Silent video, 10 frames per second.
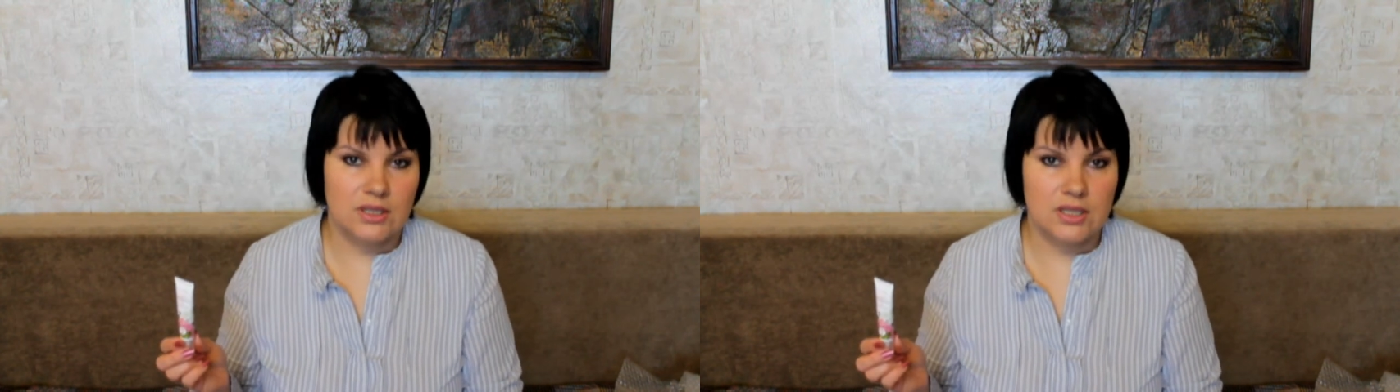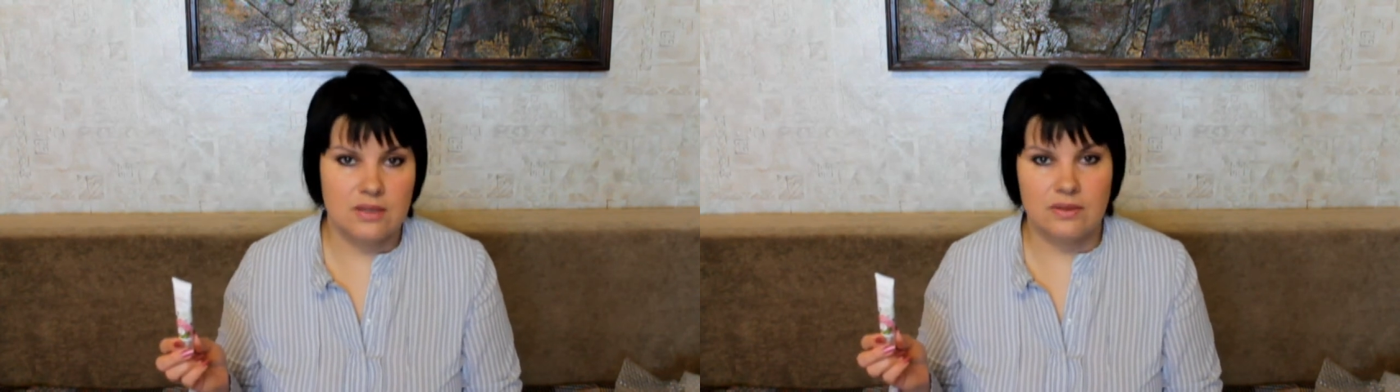
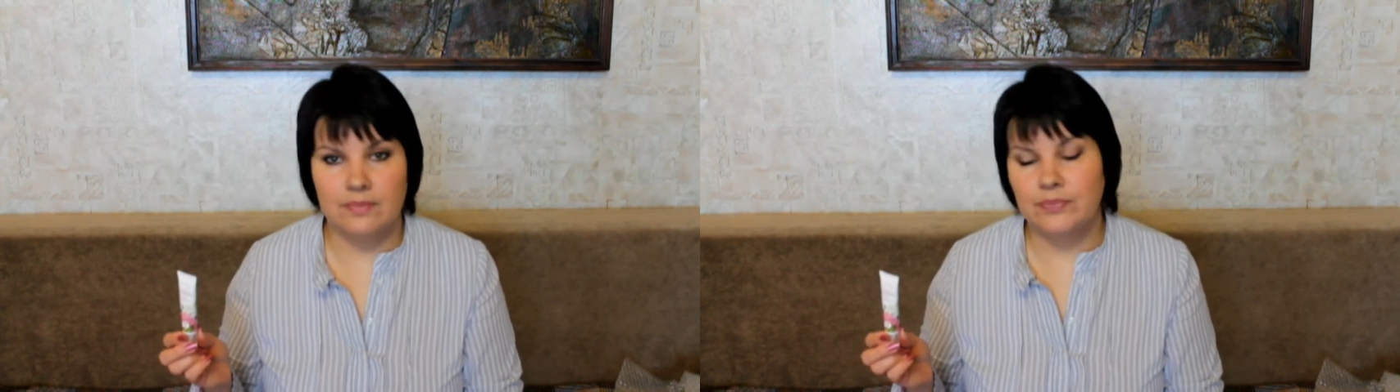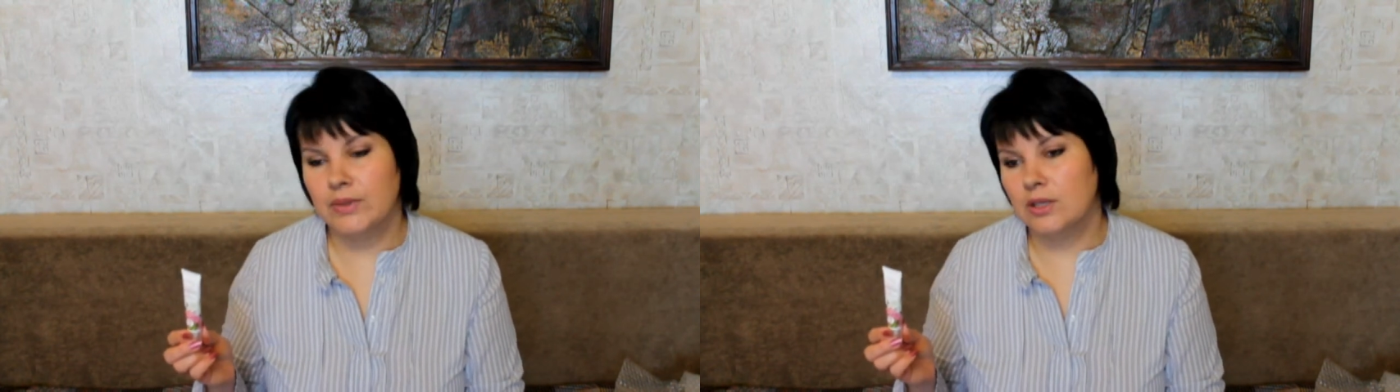
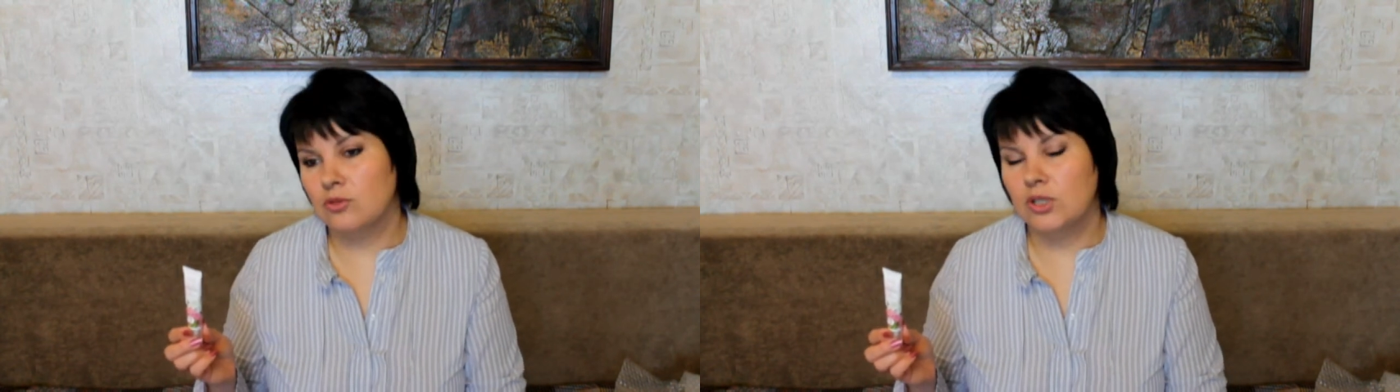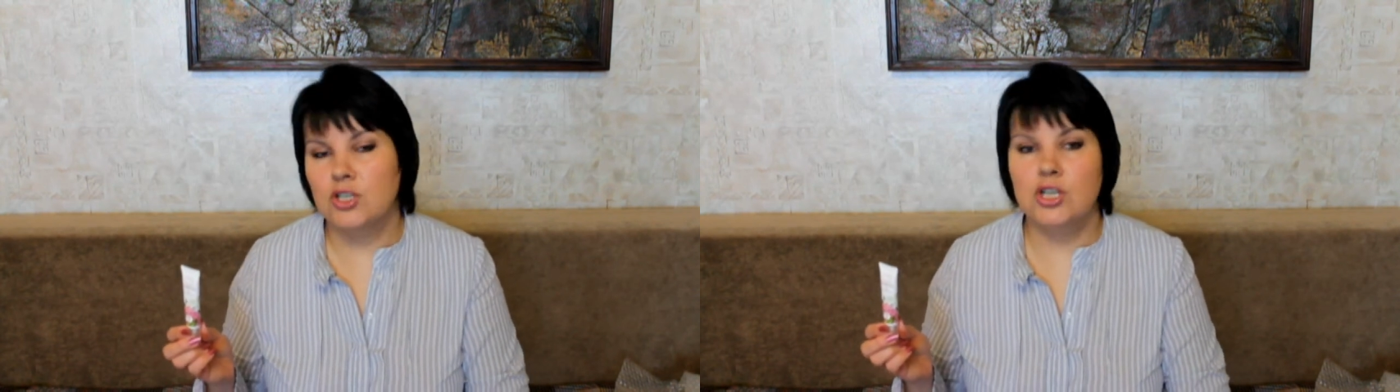действия,
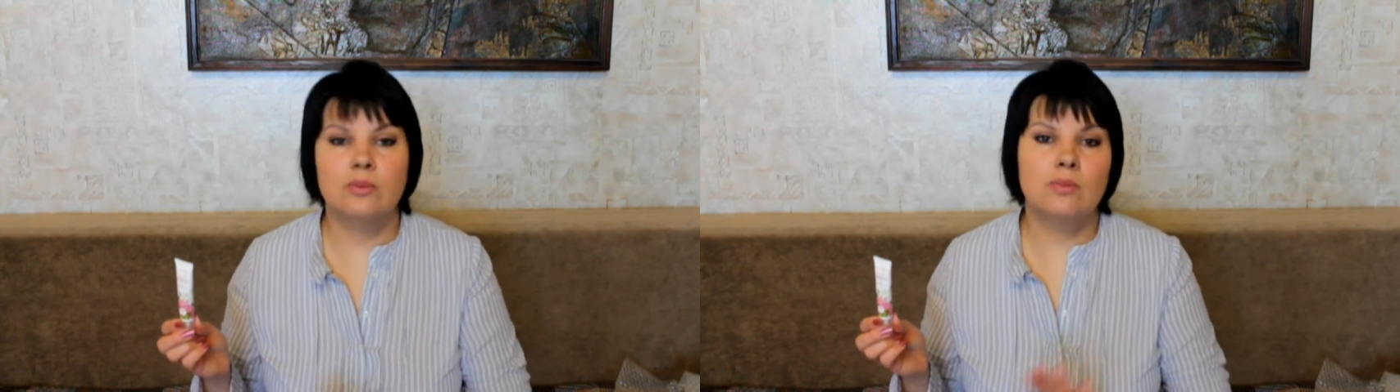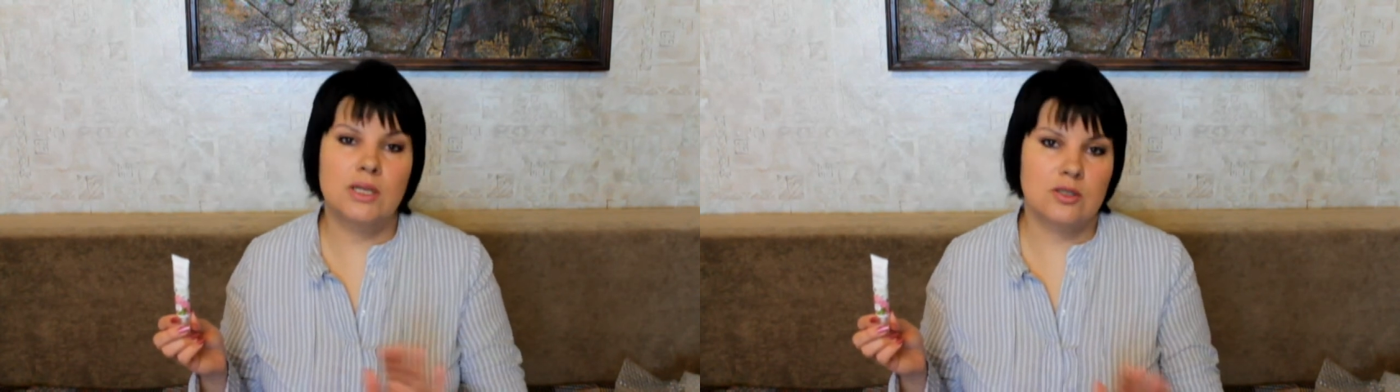который
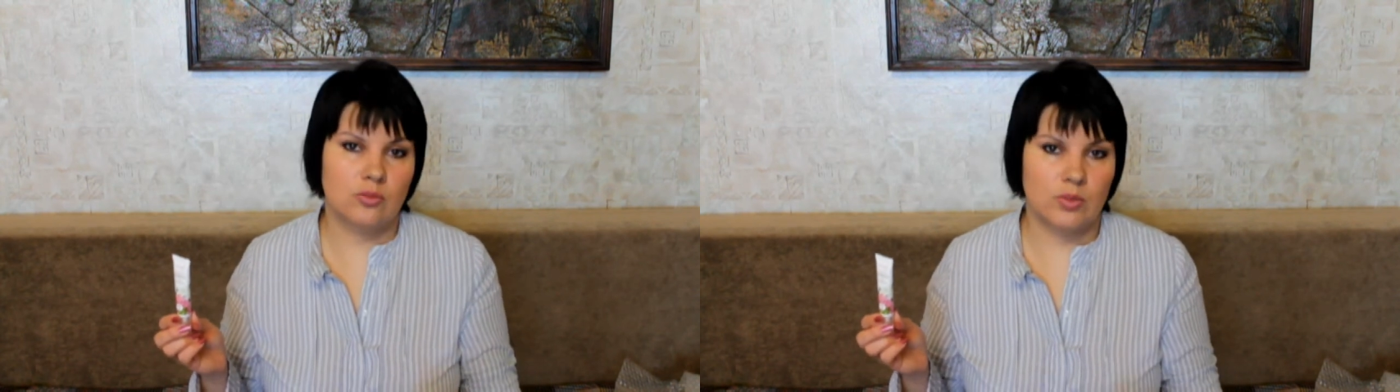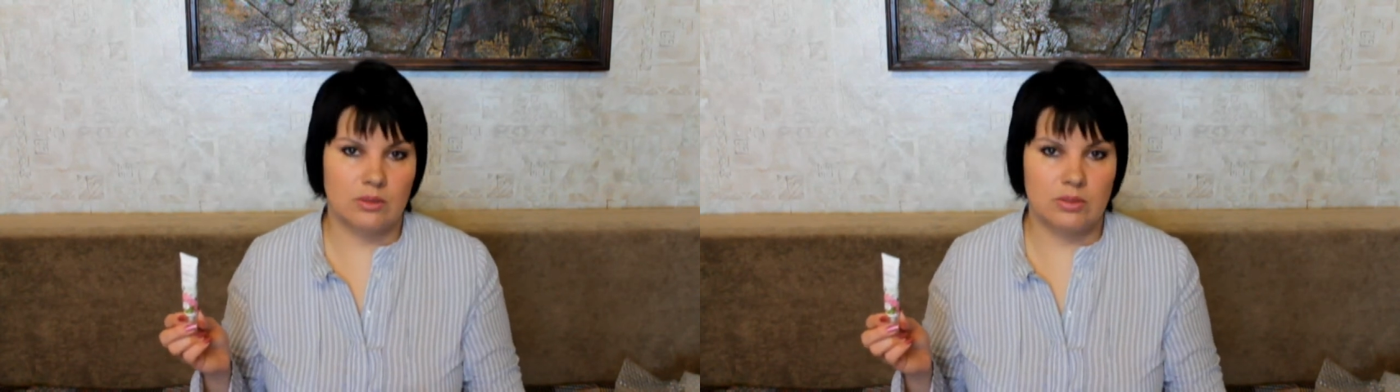решает
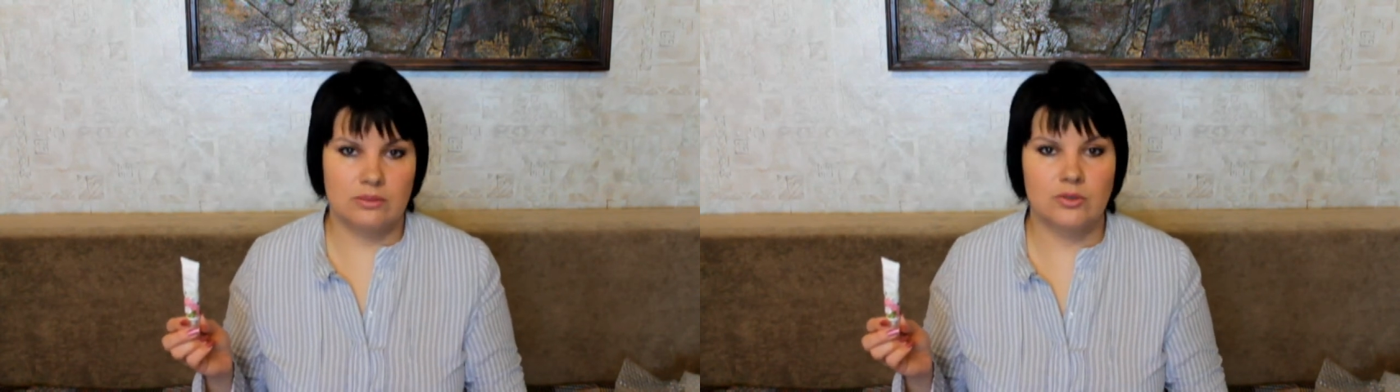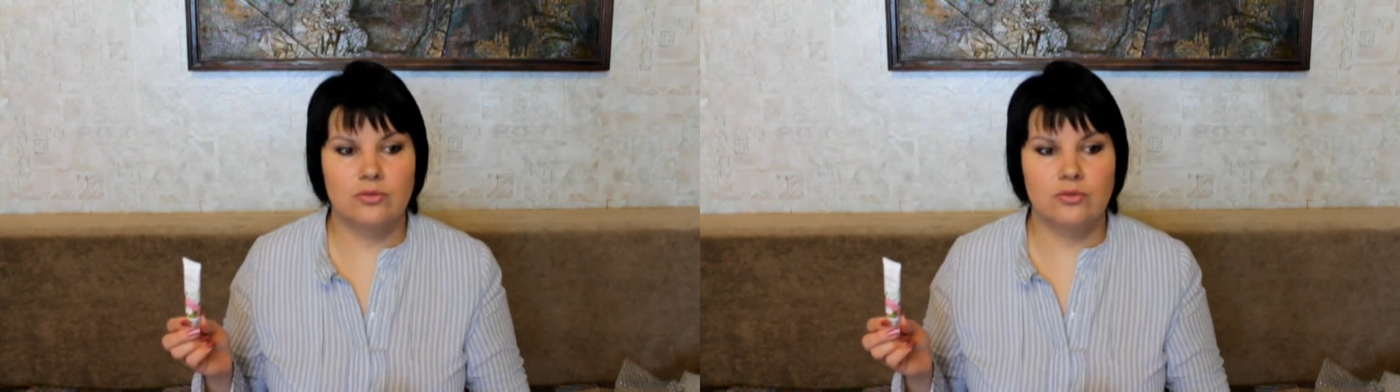массу проблем.